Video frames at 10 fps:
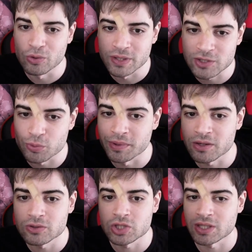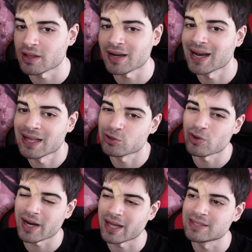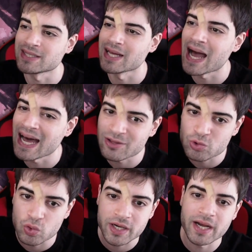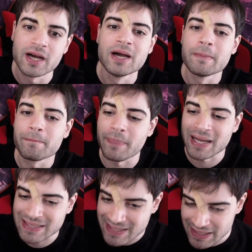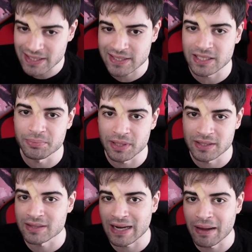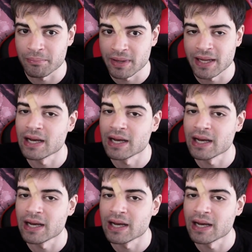lui, Super Gogeta Tra l'altro ragazzi, artwork pazzeschi per entrambe